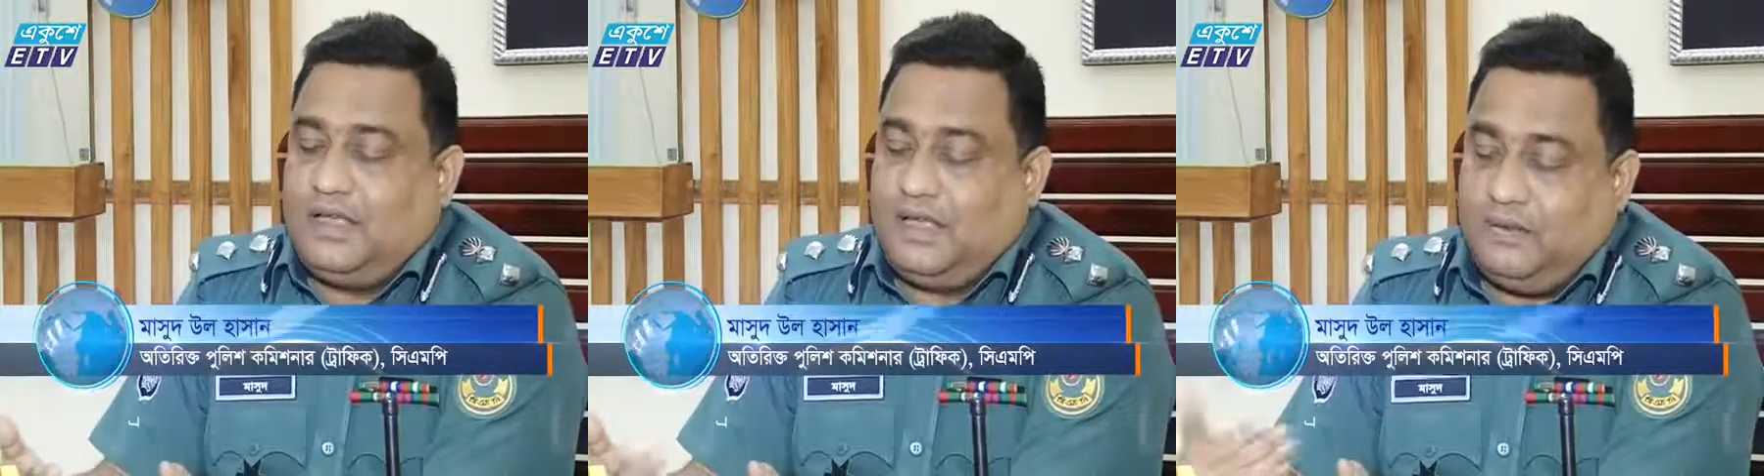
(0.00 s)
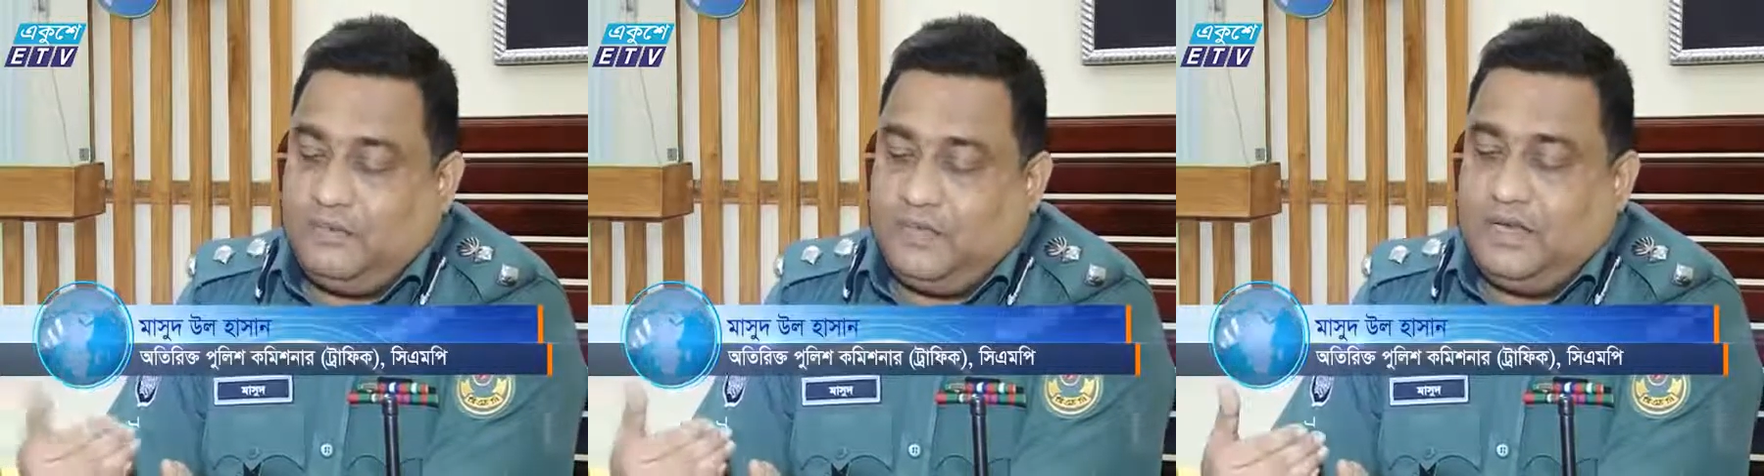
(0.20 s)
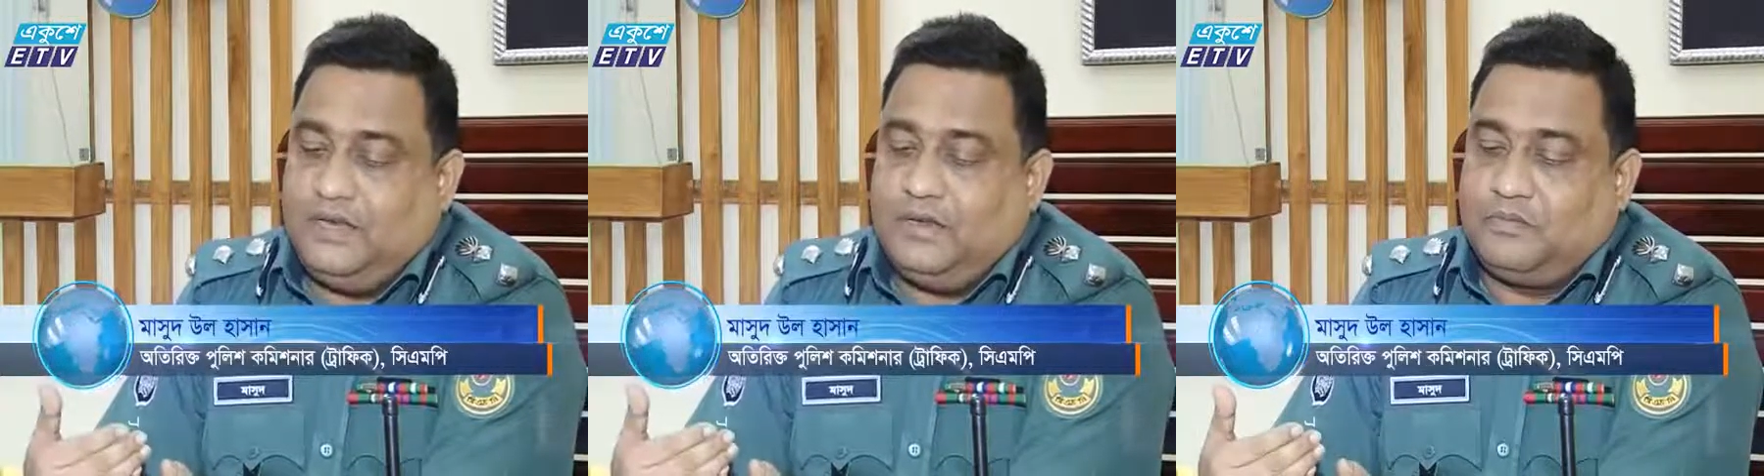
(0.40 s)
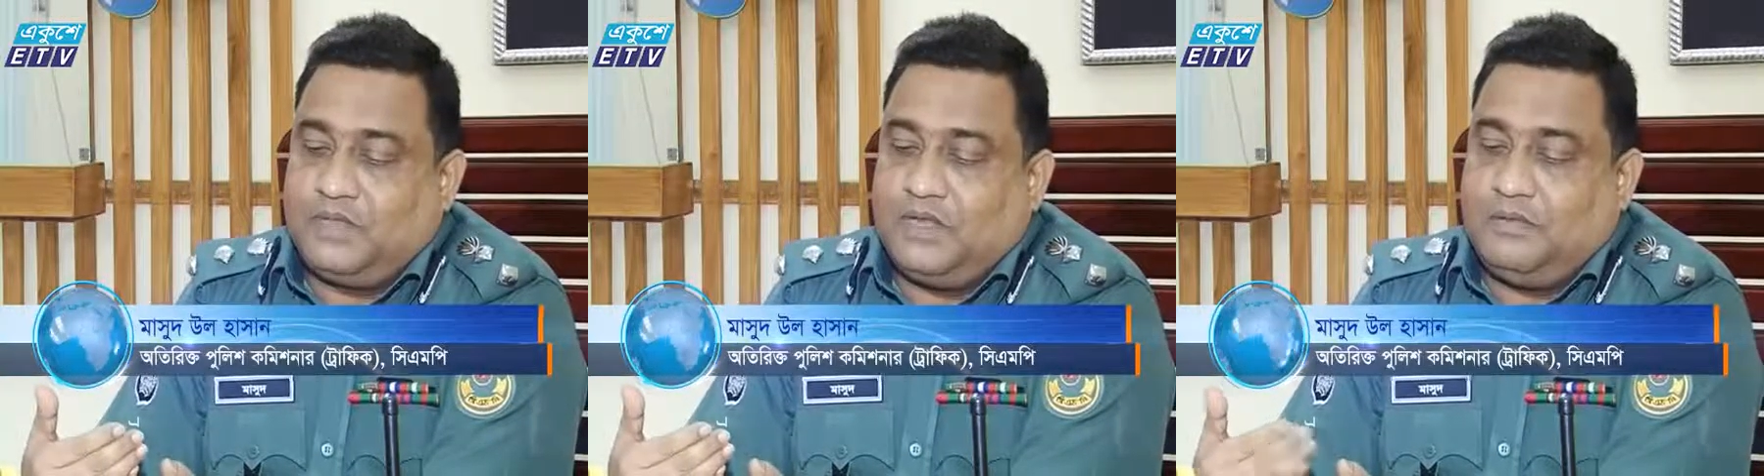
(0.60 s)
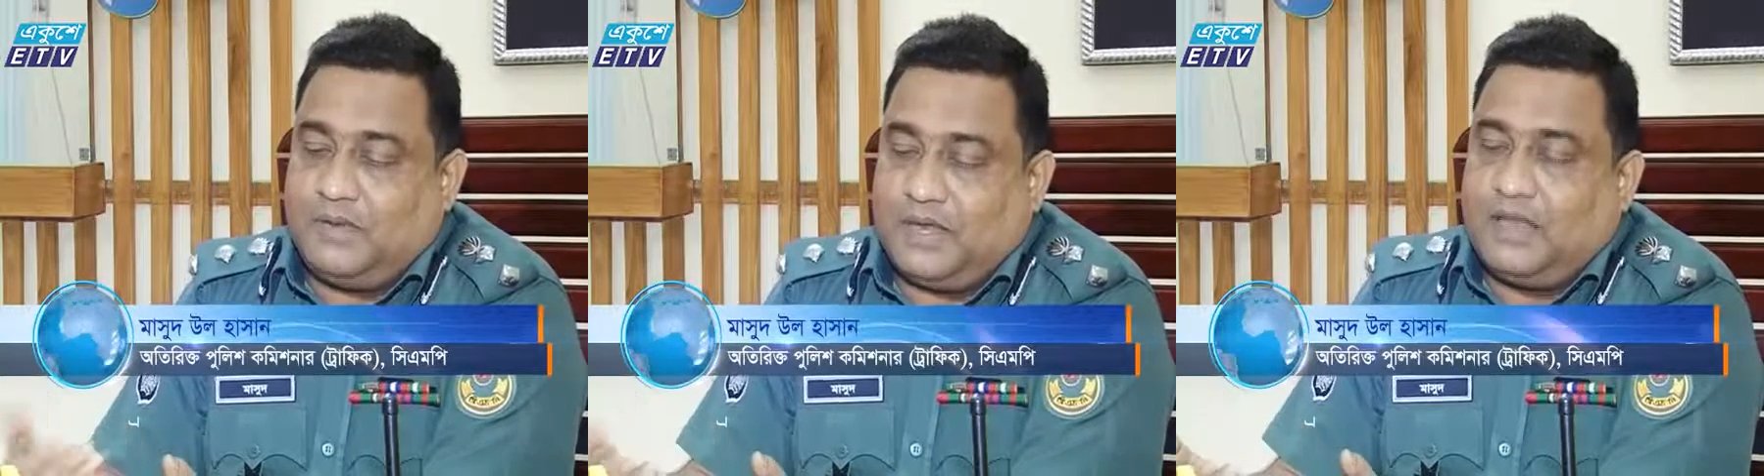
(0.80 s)
আমদানি
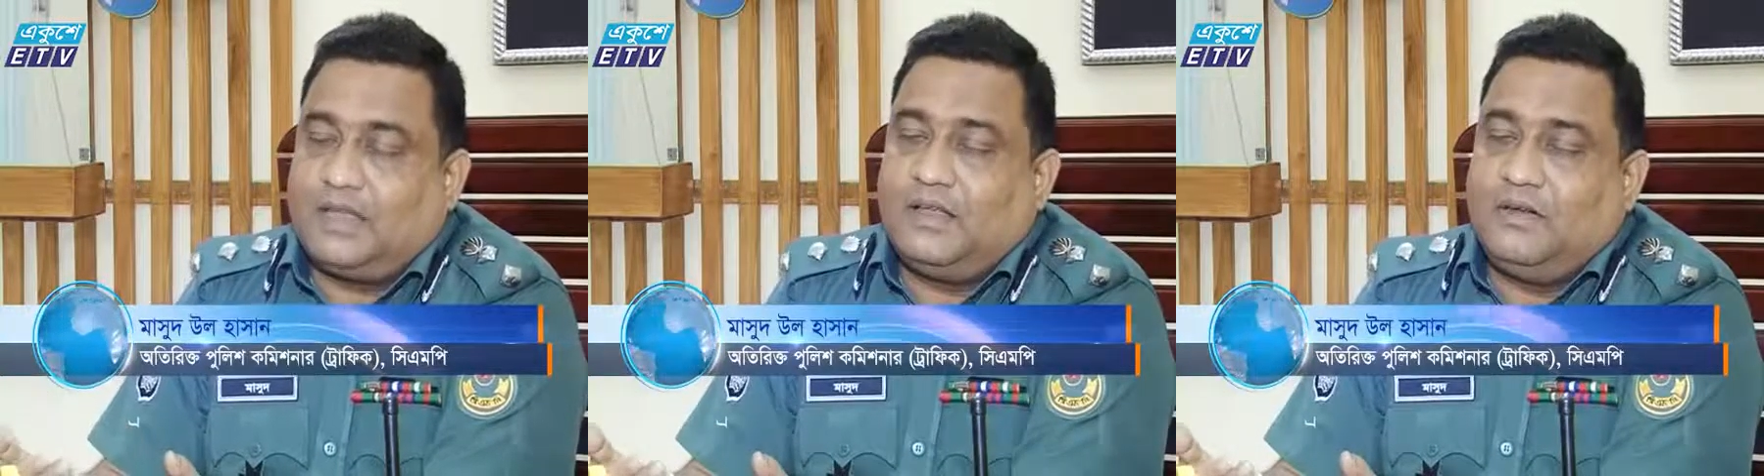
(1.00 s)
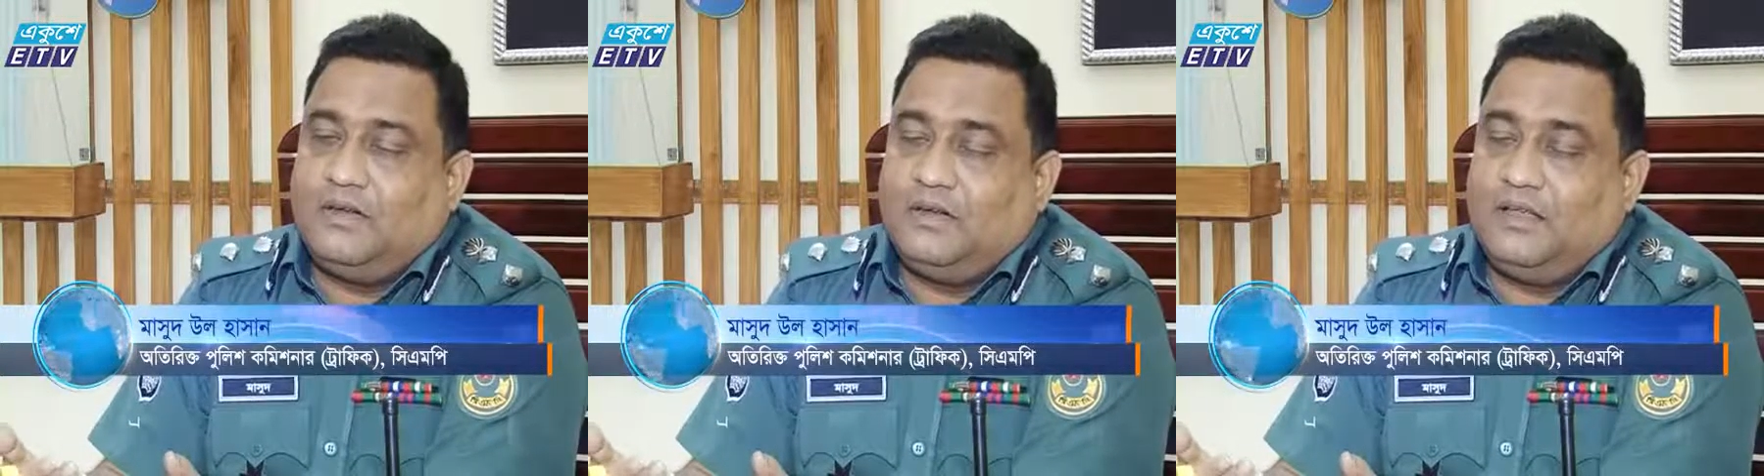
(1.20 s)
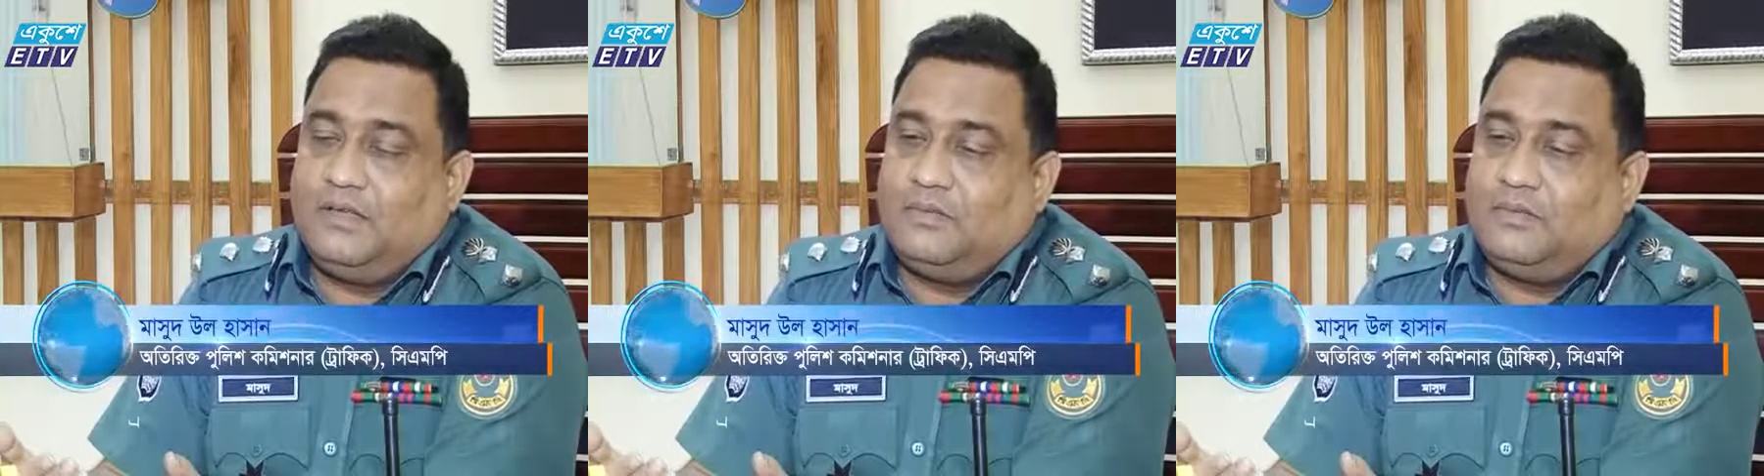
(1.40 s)
রপ্তানি বাড়ার কারণে